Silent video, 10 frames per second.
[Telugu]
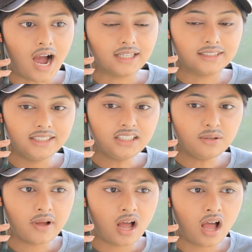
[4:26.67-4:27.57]

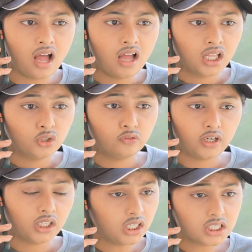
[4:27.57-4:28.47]
అదేంటమ్మా
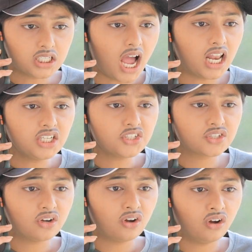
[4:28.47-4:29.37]
నువ్వంటే నాకు చాలా
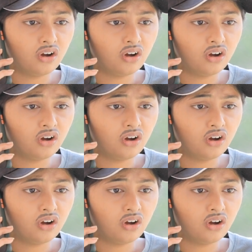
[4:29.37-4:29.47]
ఇష్టం